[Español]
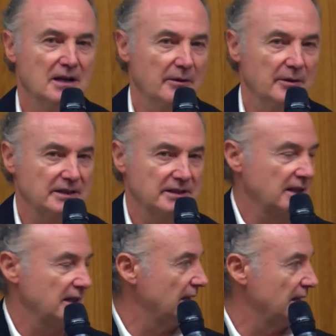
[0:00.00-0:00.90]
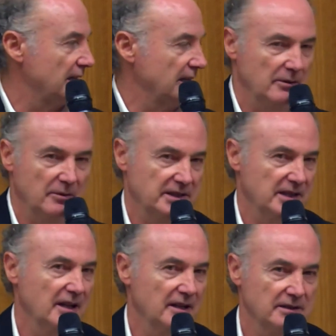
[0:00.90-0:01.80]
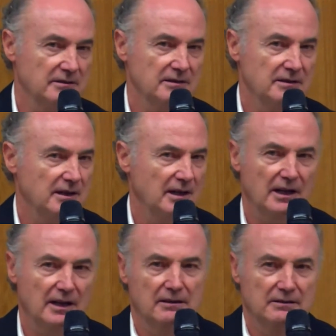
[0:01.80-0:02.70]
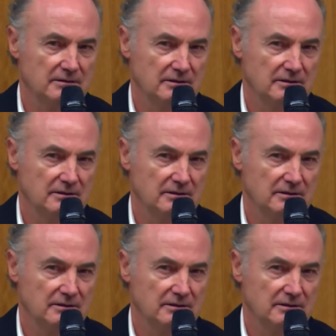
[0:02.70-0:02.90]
La vida está cargada de adversidades, cargada.